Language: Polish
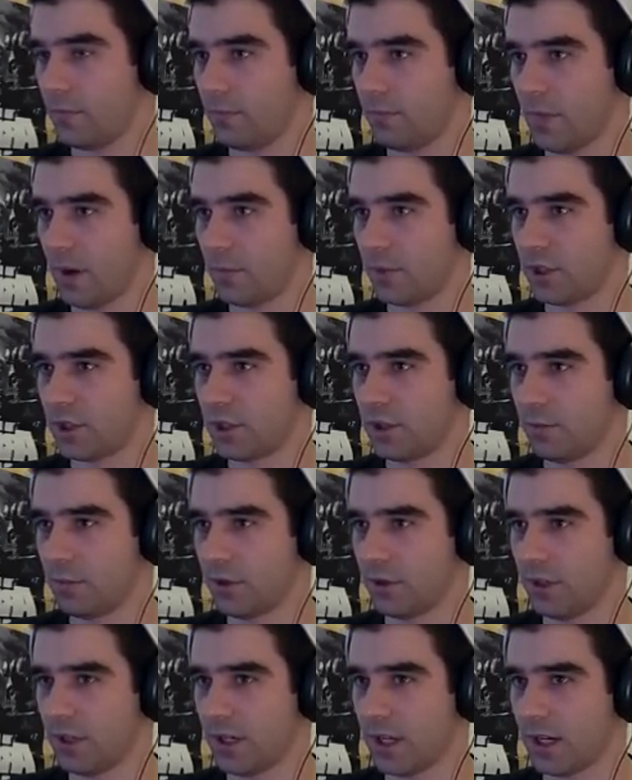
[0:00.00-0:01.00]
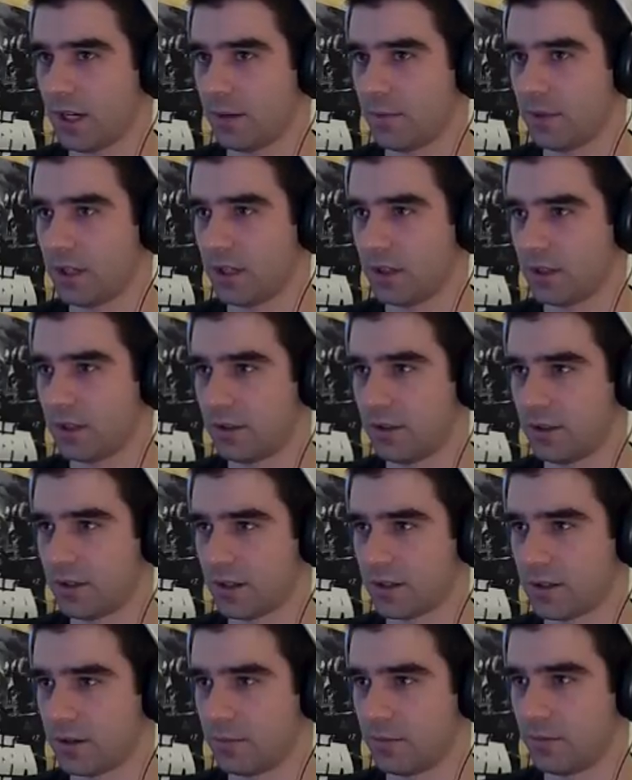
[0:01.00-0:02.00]
Mamy trzy bronie na kamiennych i
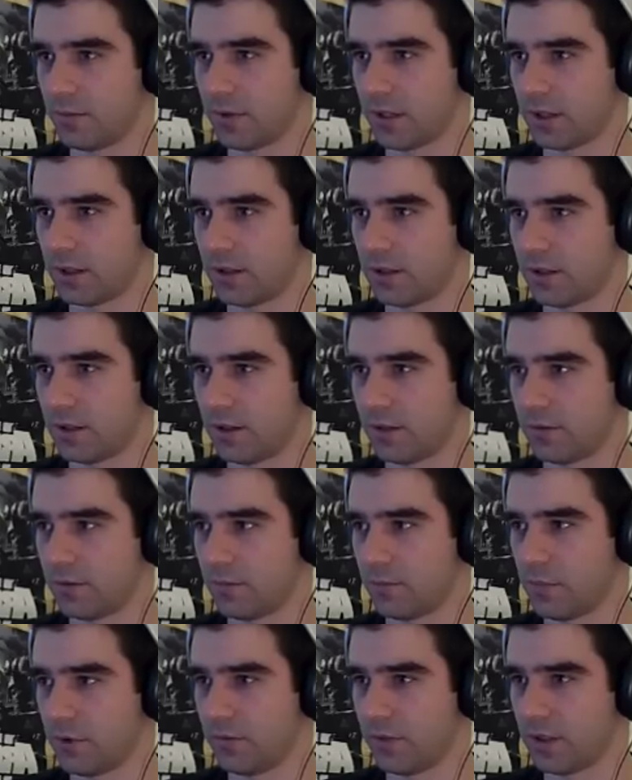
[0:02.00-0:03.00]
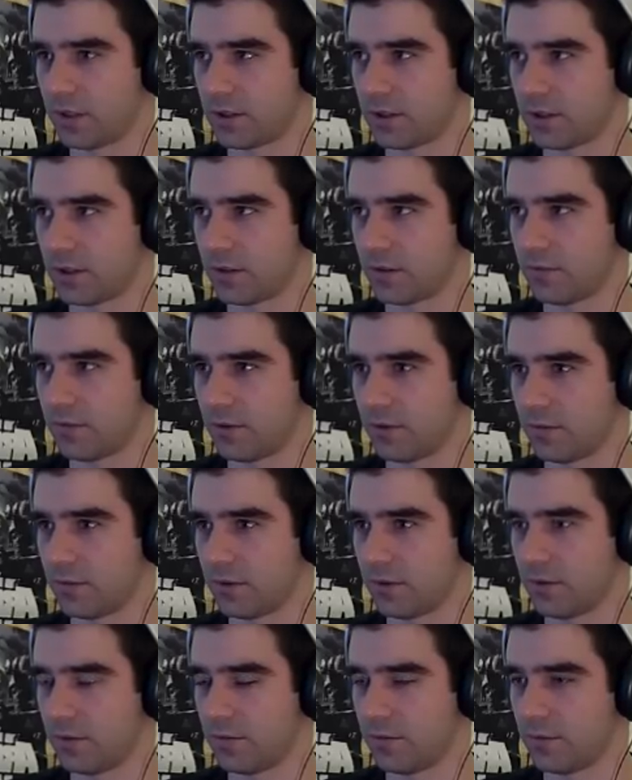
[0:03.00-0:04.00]
teraz robimy na jakichś, nie wiem, powietrznych
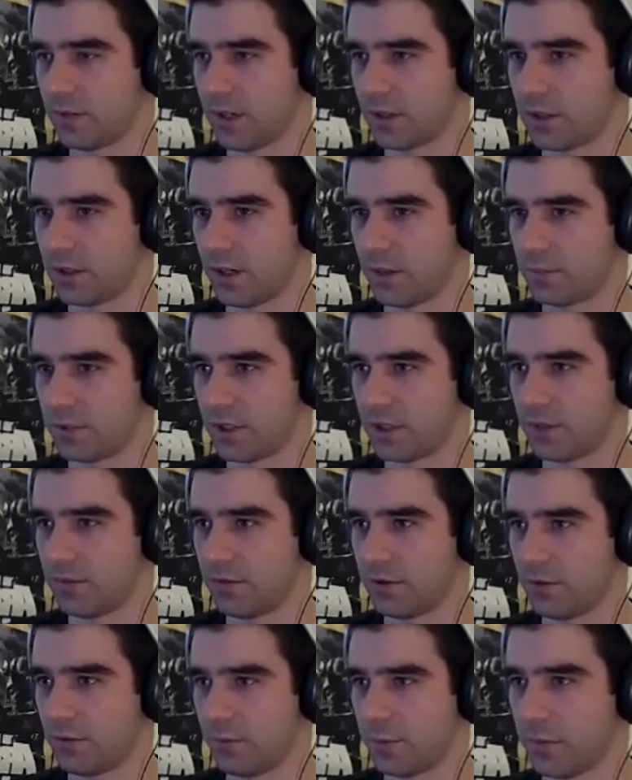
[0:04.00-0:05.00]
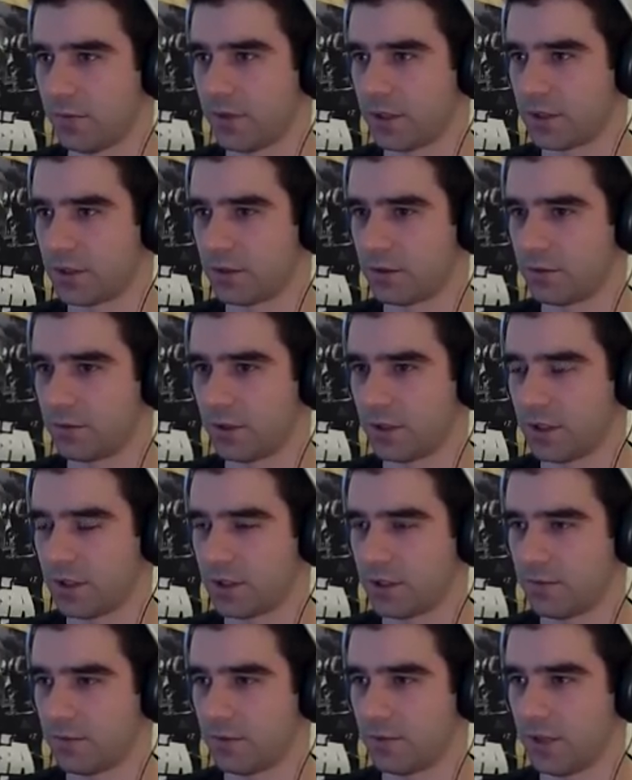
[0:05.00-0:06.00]
wojowników, znaczy na przeciwników powietrznych, których
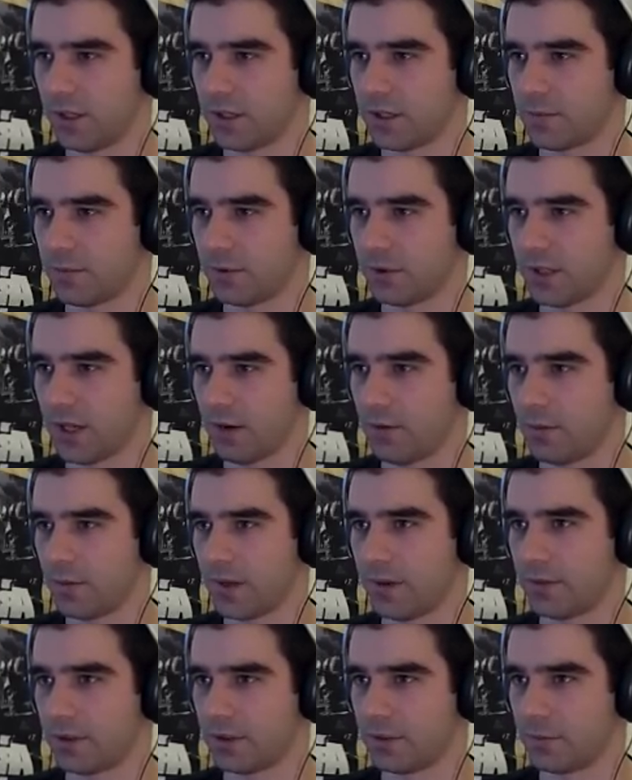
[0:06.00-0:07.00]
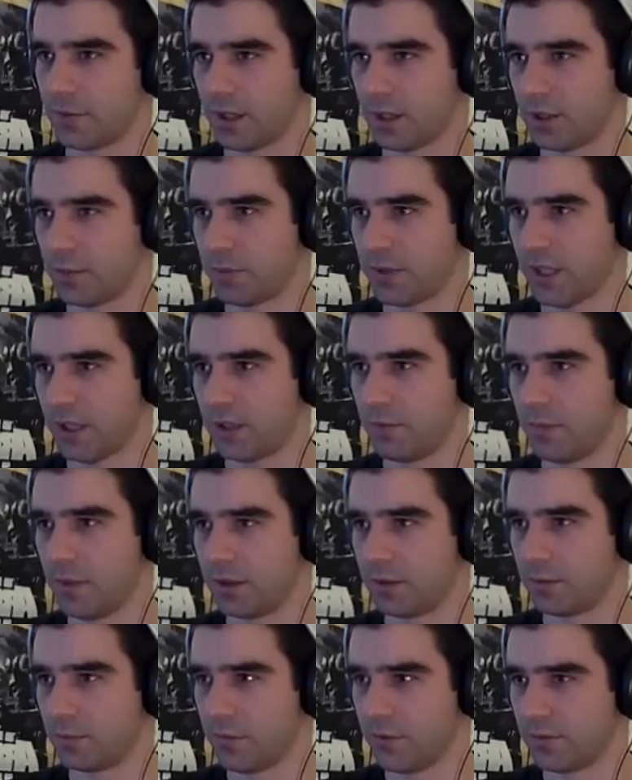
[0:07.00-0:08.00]
jeszcze w ogóle nie spotkałem, nawet tam jakieś ptaki
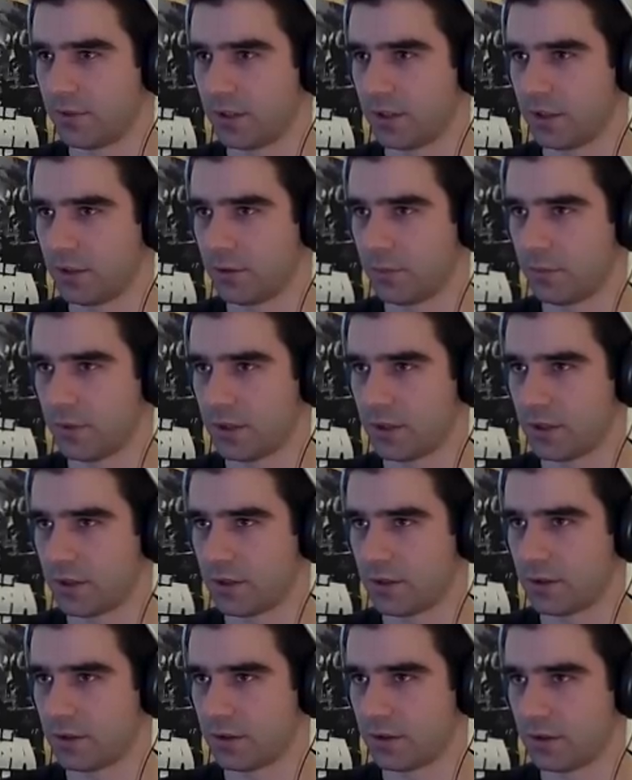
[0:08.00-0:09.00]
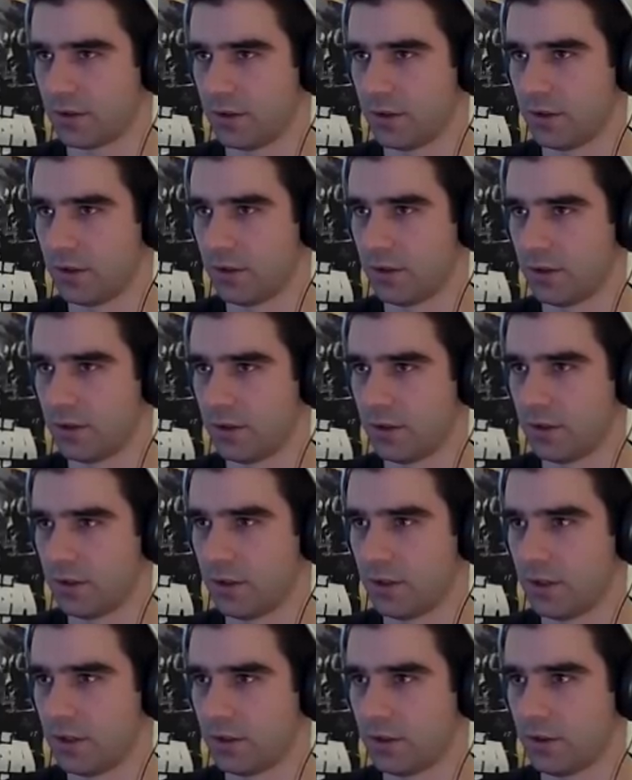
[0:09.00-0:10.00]
będą pewnie nietoperze czy coś.
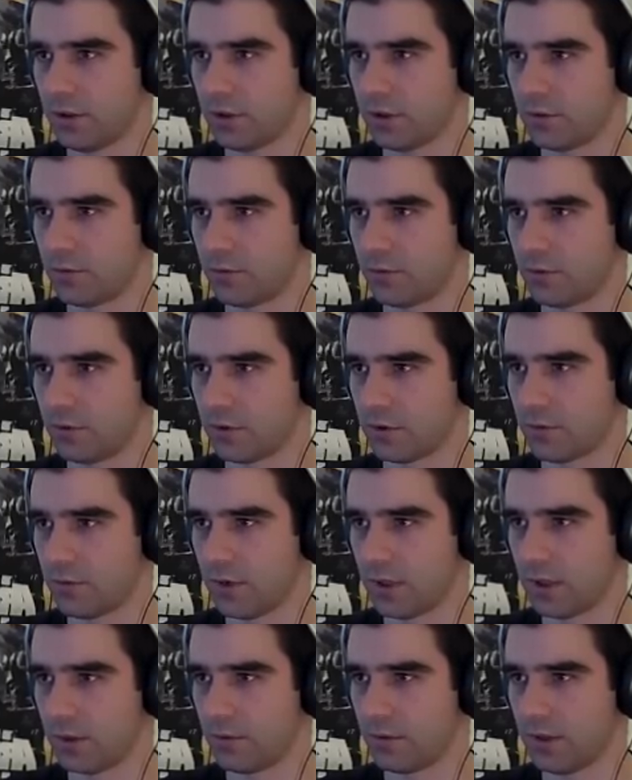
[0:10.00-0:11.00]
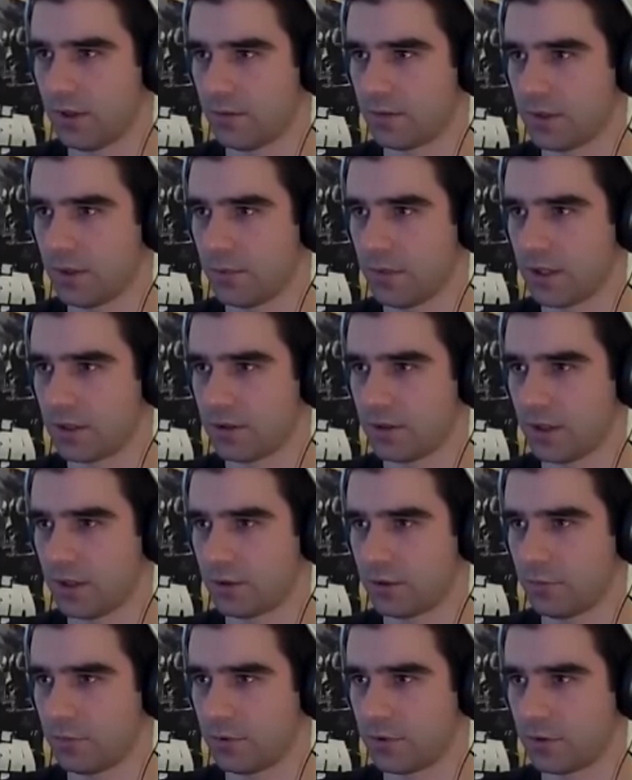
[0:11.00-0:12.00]
To się trudno składa, bo nie wiem za bardzo
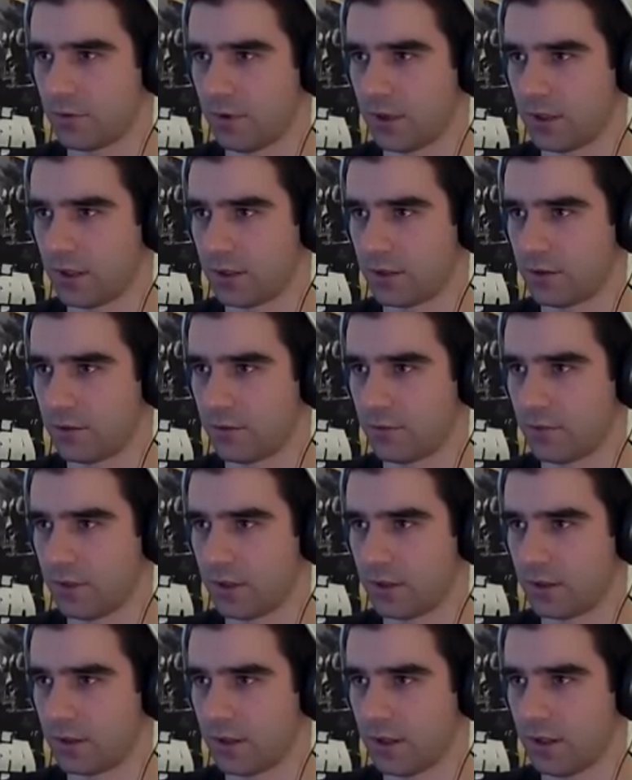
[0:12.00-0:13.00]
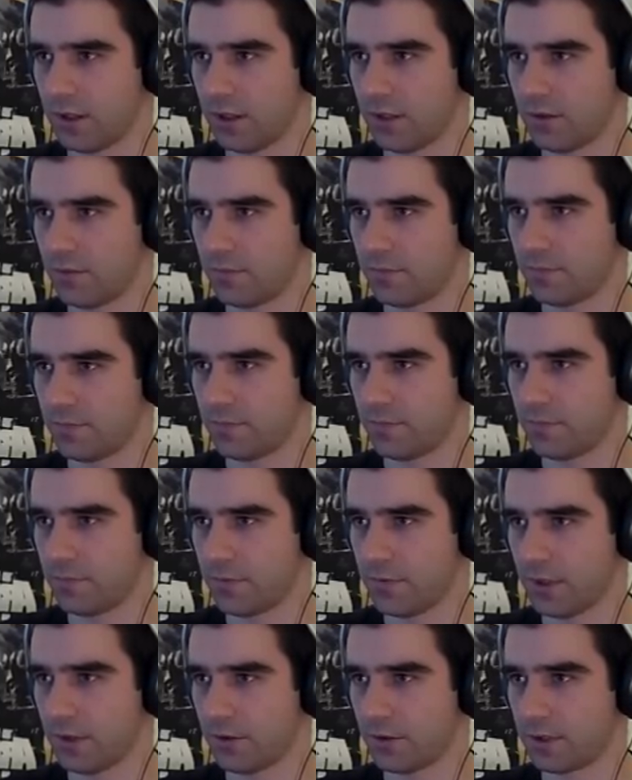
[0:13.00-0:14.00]
jak to poskładać dokładnie, ale
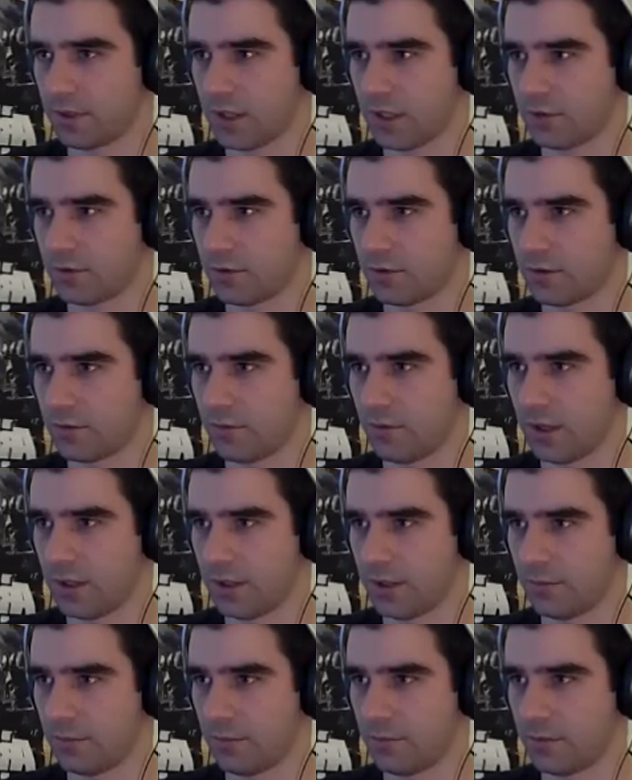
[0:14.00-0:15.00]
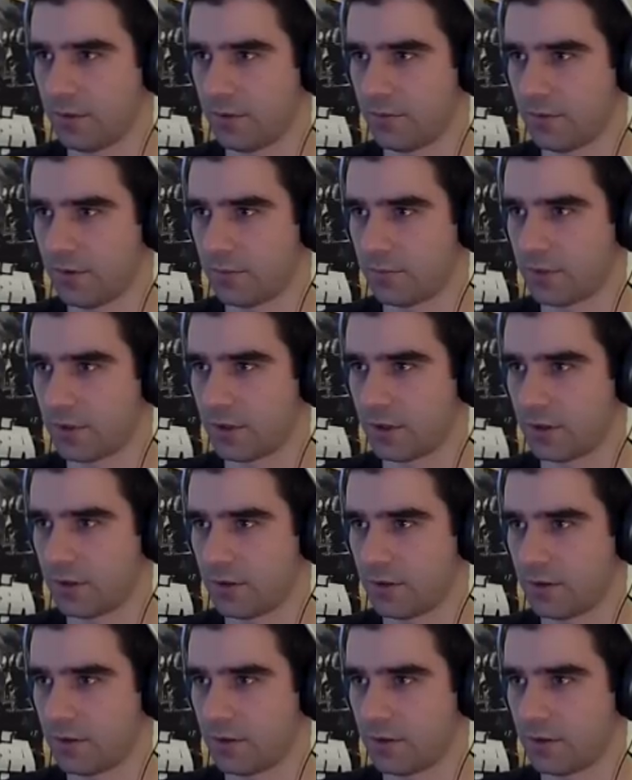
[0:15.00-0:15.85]
jakoś tak to składam i powiem wam, że